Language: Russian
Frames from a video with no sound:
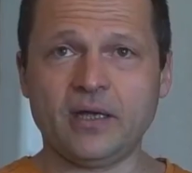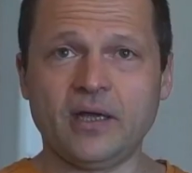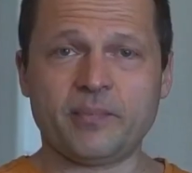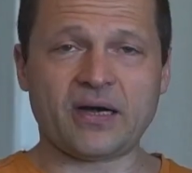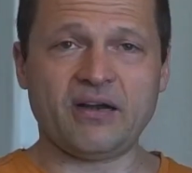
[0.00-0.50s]

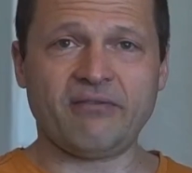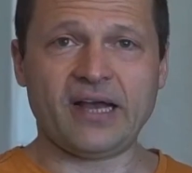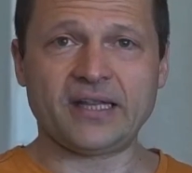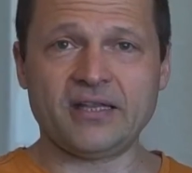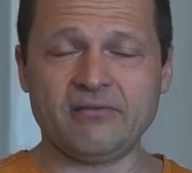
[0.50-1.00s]

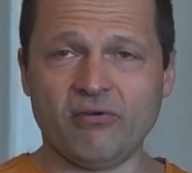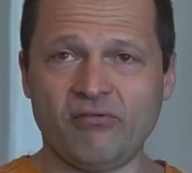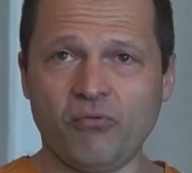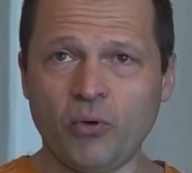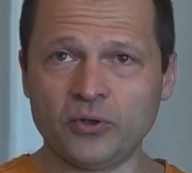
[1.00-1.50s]
проливали на него
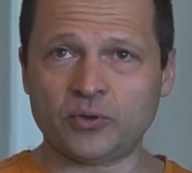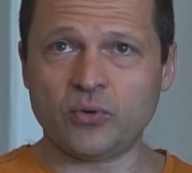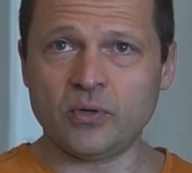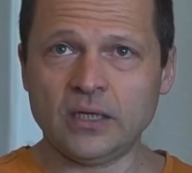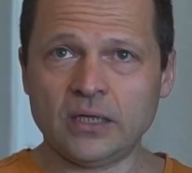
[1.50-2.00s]

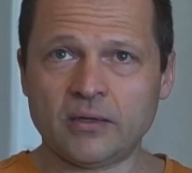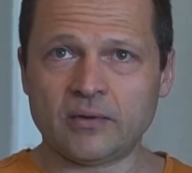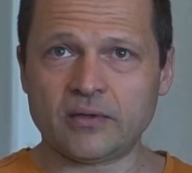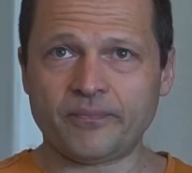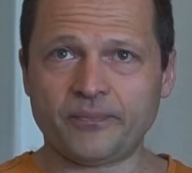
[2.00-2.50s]
водку,
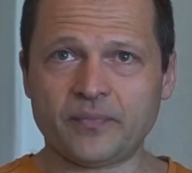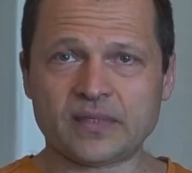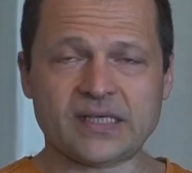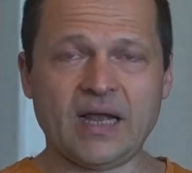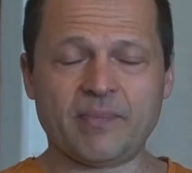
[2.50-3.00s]
эм,
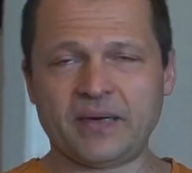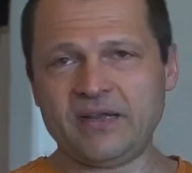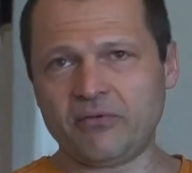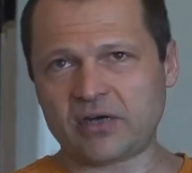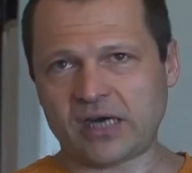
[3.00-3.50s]
заляпали
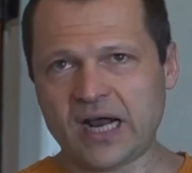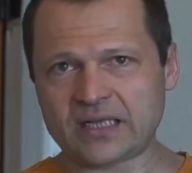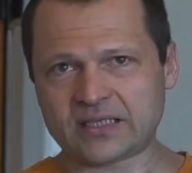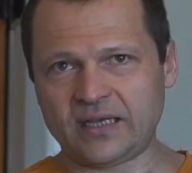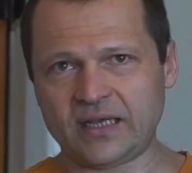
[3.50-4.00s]
его
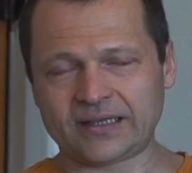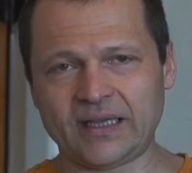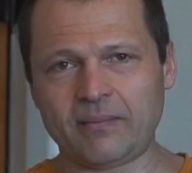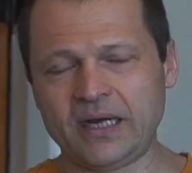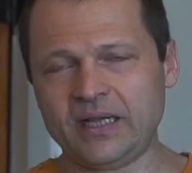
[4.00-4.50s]
краской,
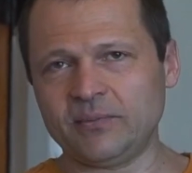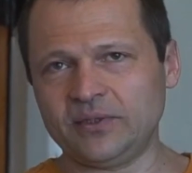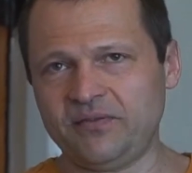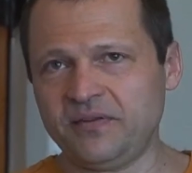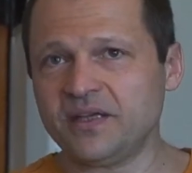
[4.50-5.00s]
отломали ему
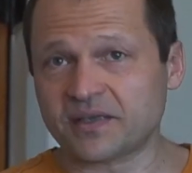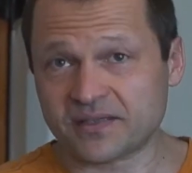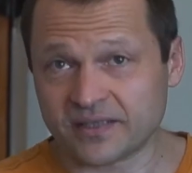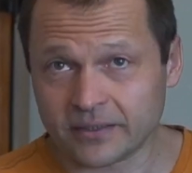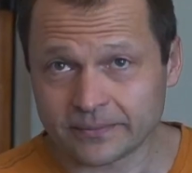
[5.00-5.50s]

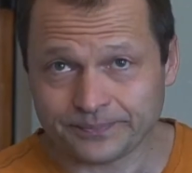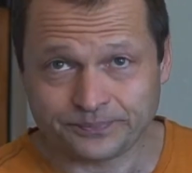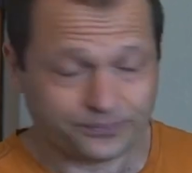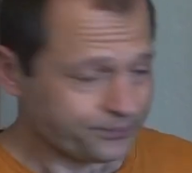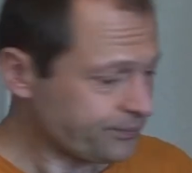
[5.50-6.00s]
дверцы.
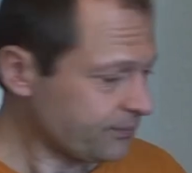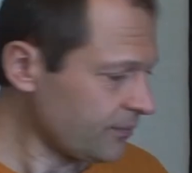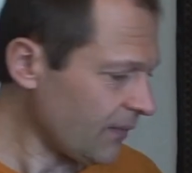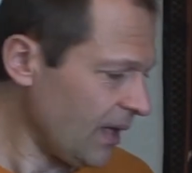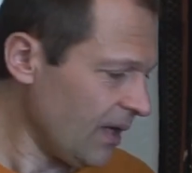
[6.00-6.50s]

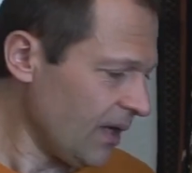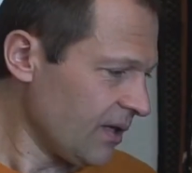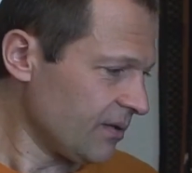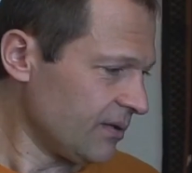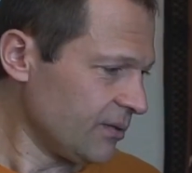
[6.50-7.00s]

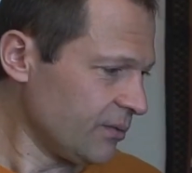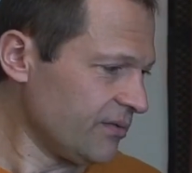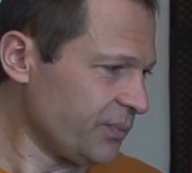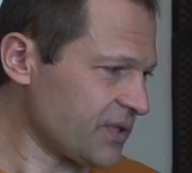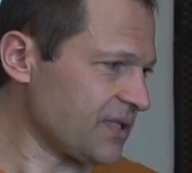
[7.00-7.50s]
Ну,
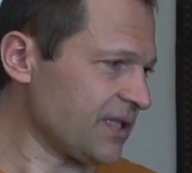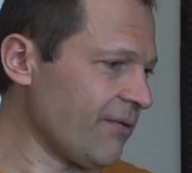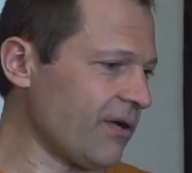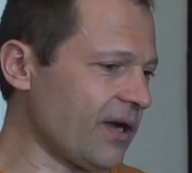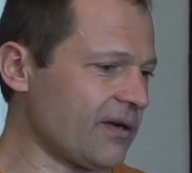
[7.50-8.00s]
после
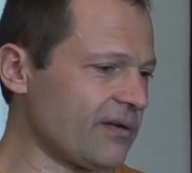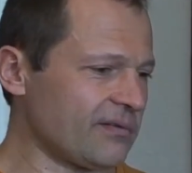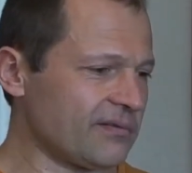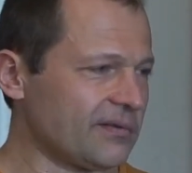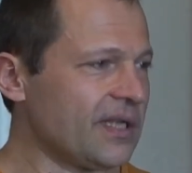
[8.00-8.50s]
того, как
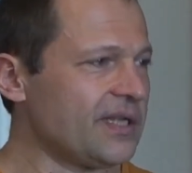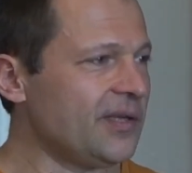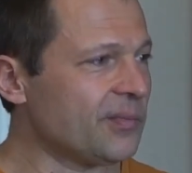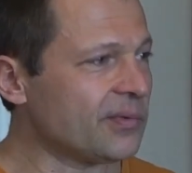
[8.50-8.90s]
над ним